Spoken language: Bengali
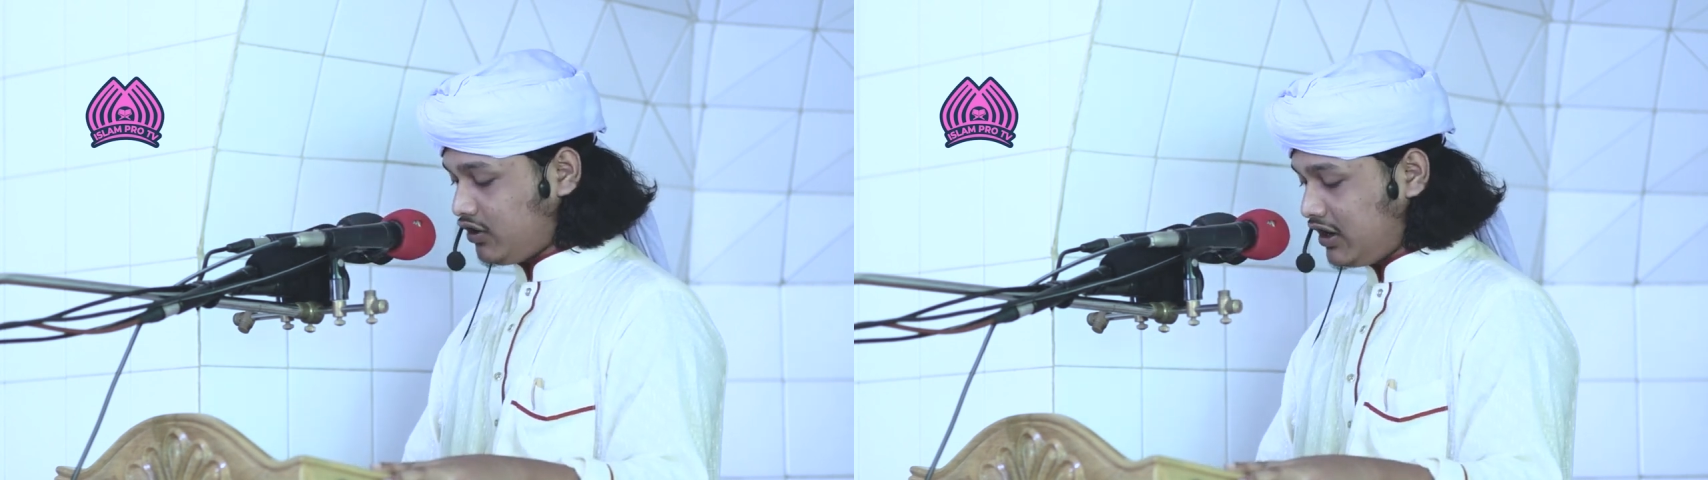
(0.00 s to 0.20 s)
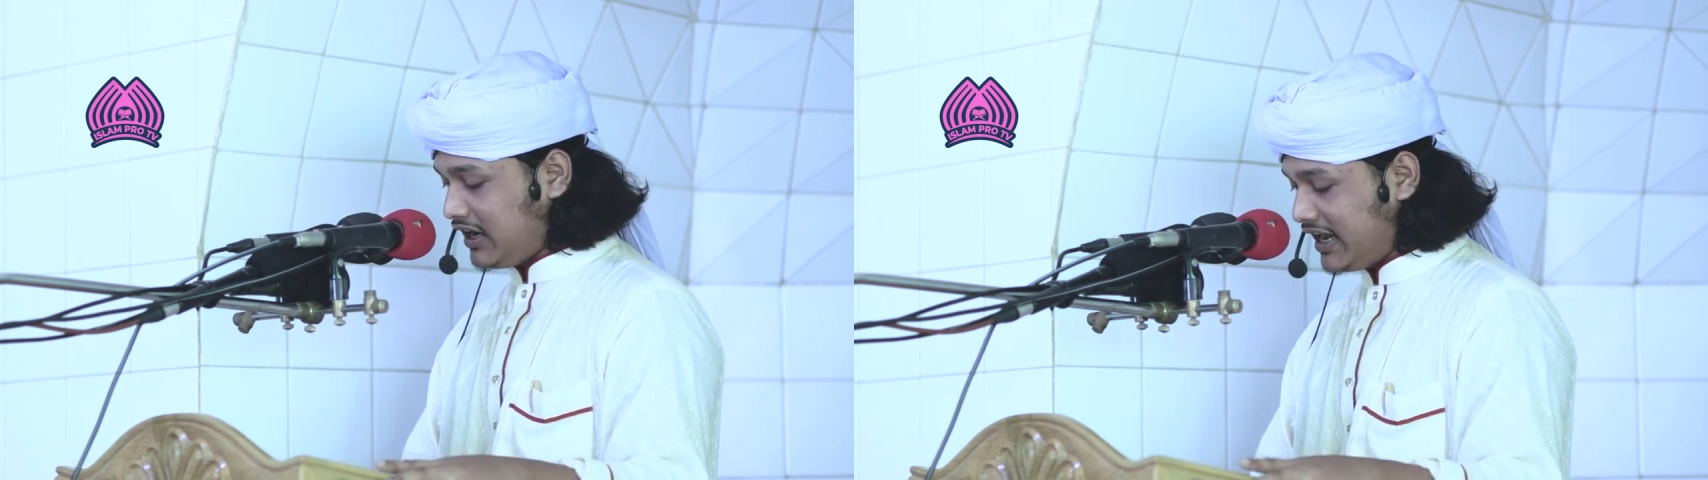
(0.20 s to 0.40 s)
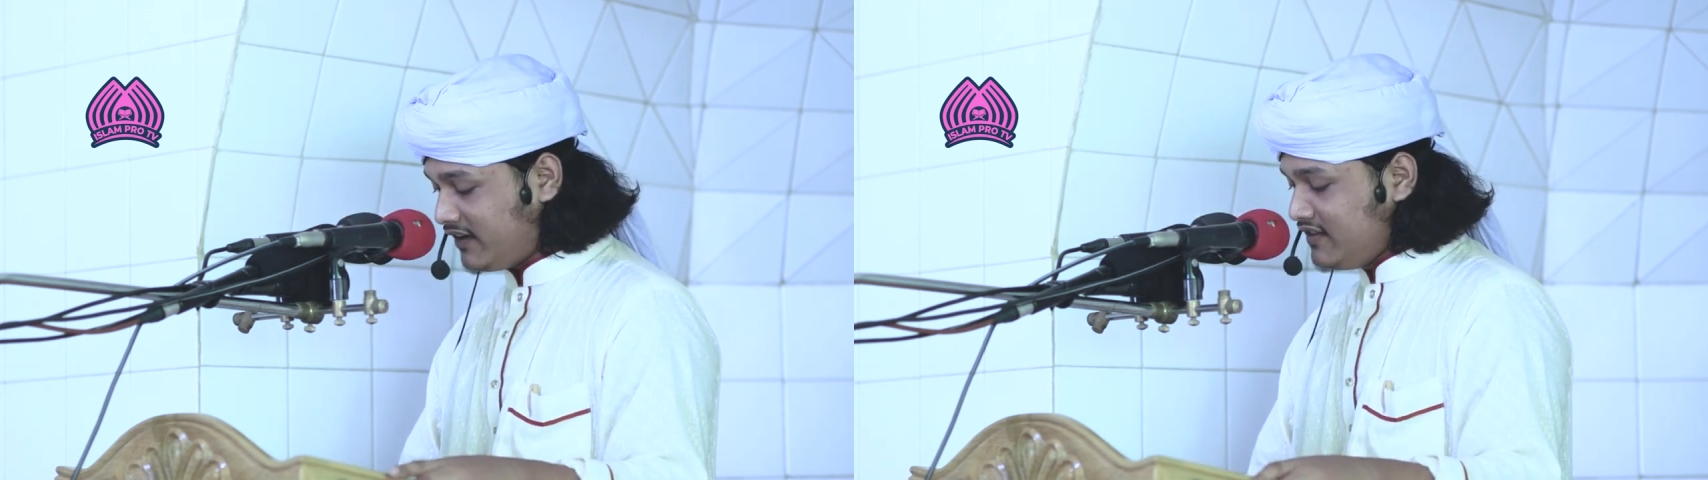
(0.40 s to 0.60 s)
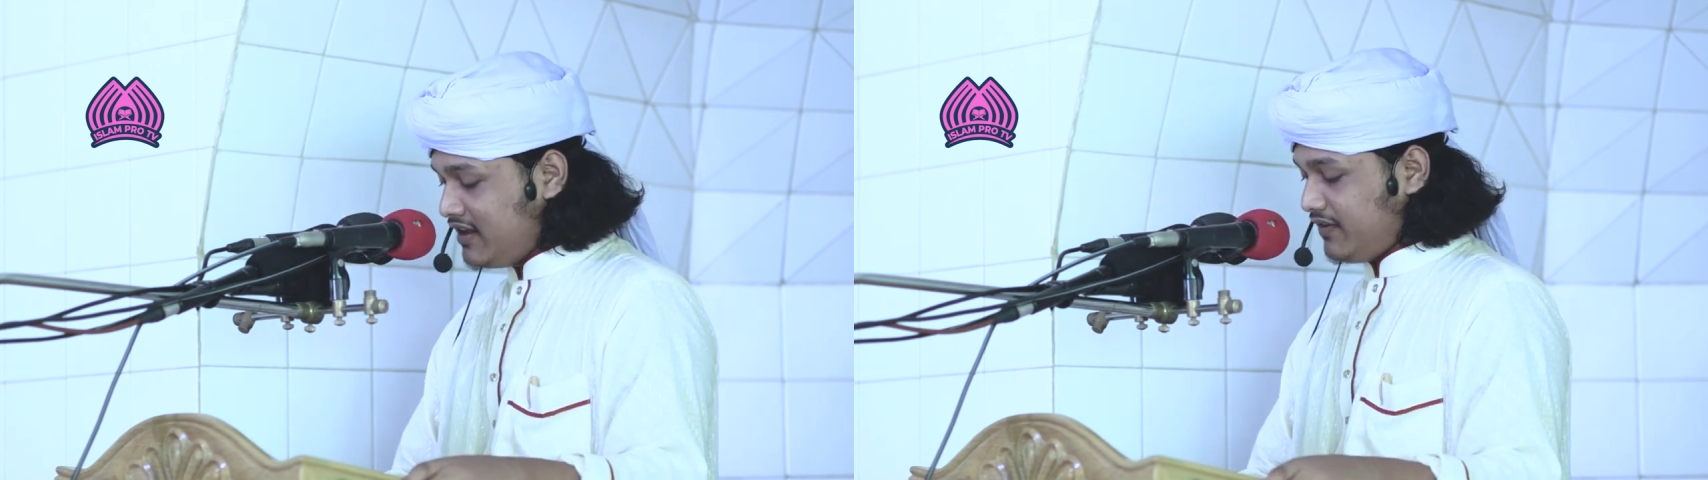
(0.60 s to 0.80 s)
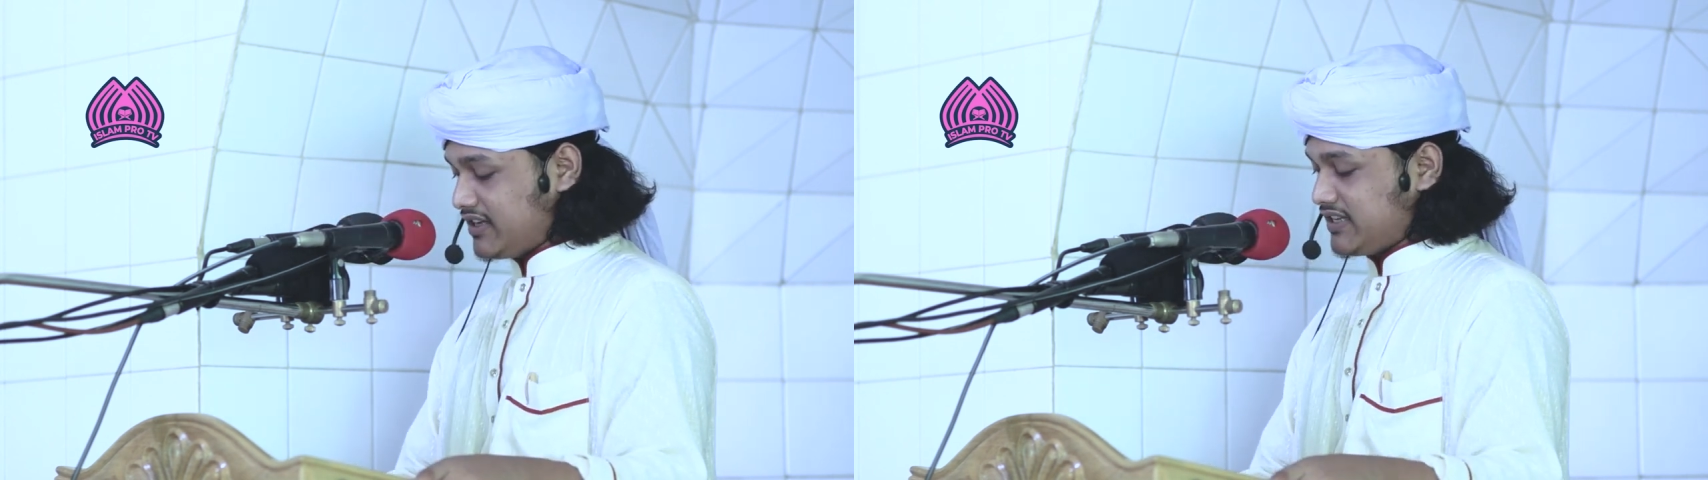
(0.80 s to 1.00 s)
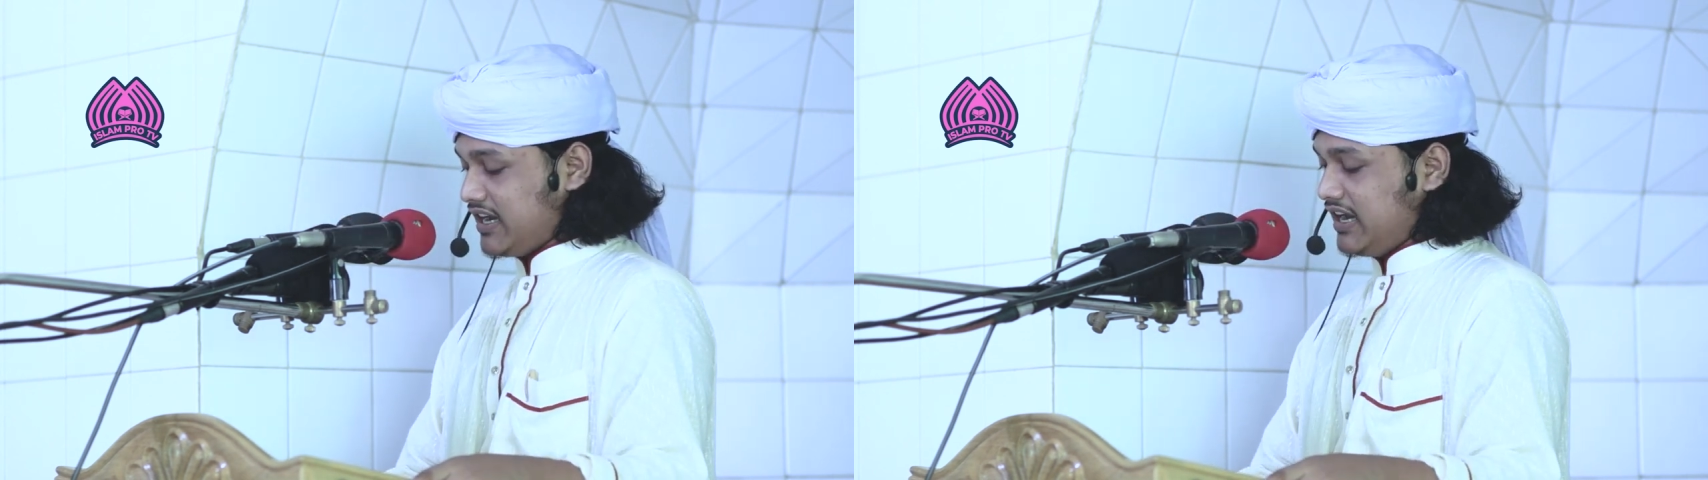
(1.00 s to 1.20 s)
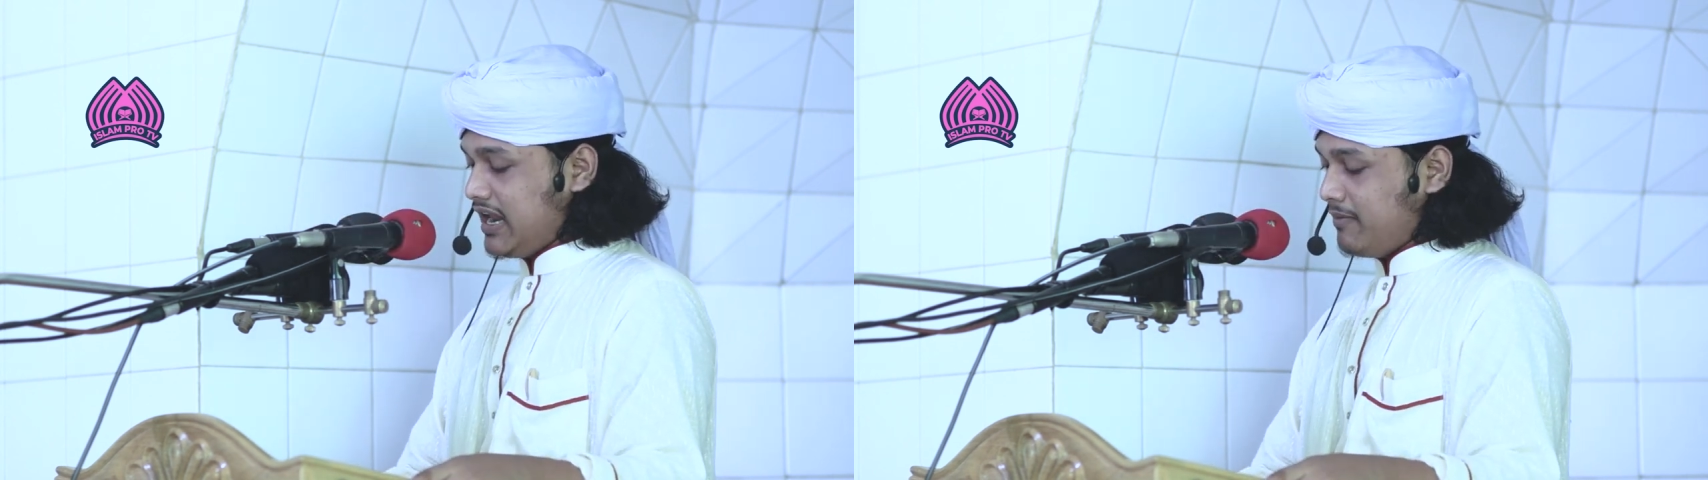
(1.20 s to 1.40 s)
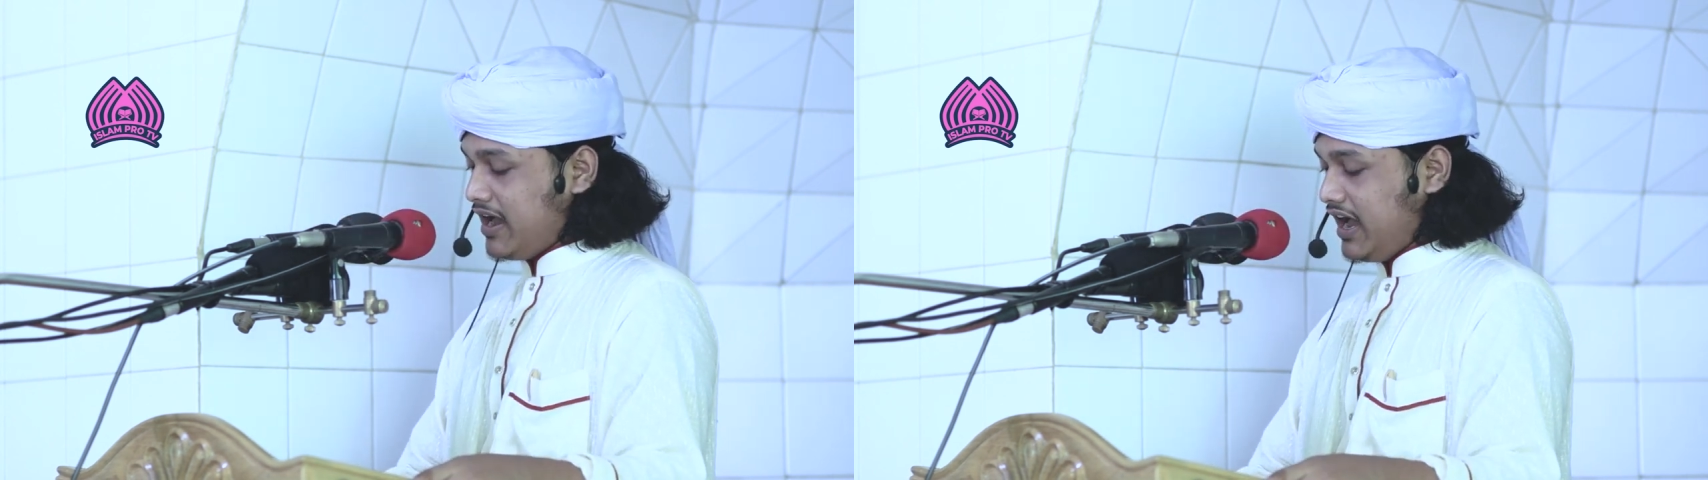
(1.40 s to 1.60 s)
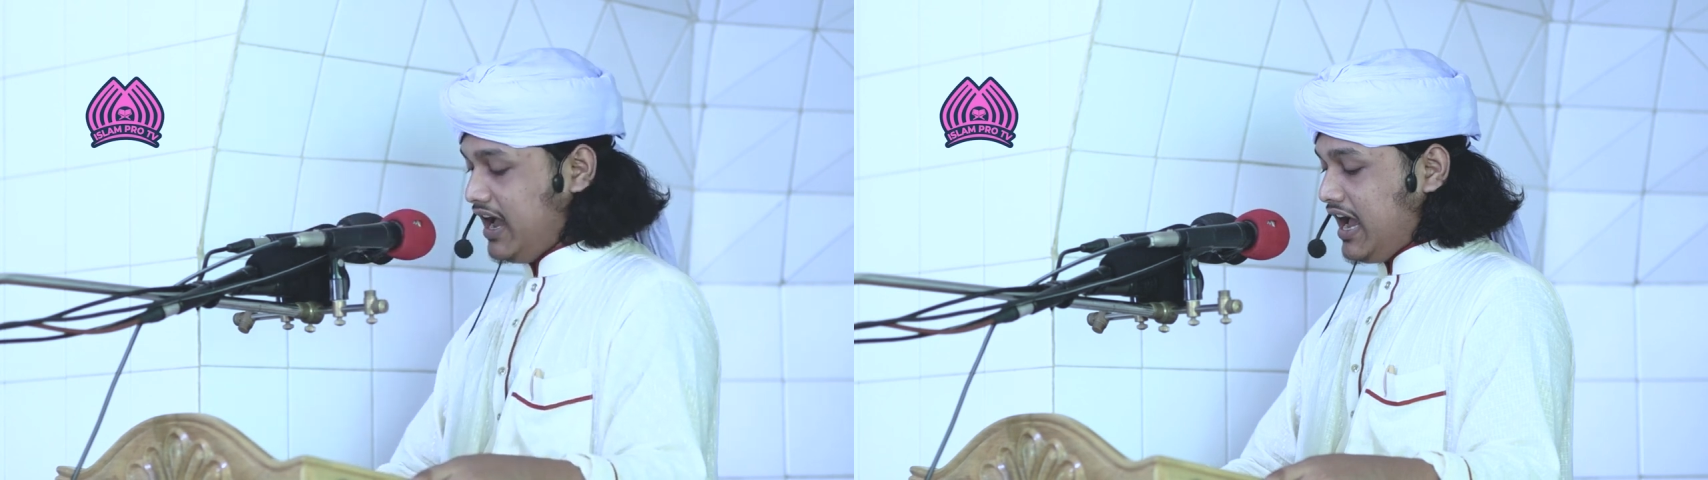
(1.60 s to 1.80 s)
করলেন ফাসাল্লামা